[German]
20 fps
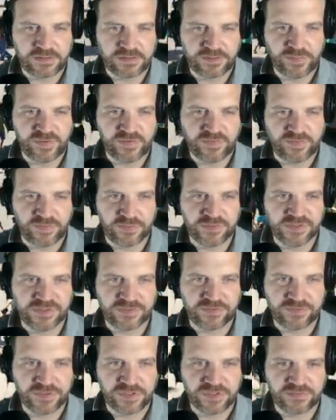die Performance
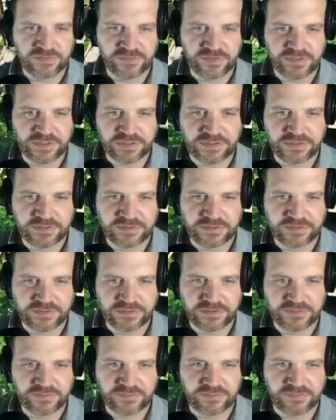auf jeden Fall.
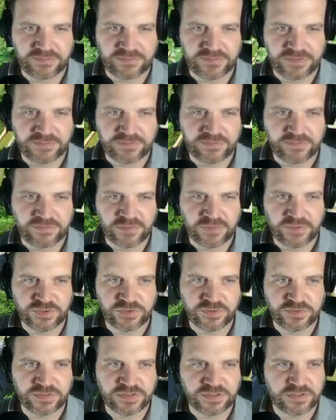Wie vorhin
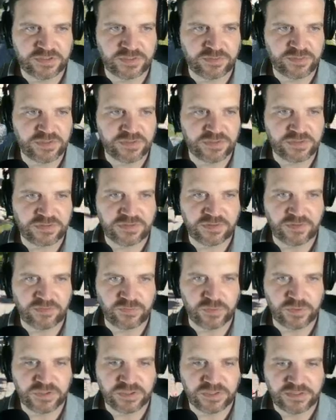schon gesagt, ich habe das jetzt hier auf
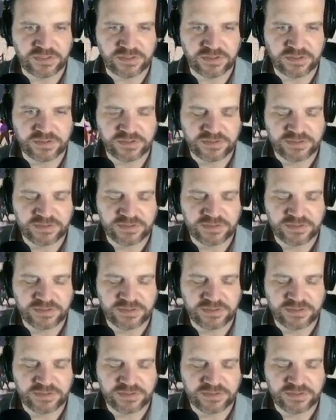Ultra.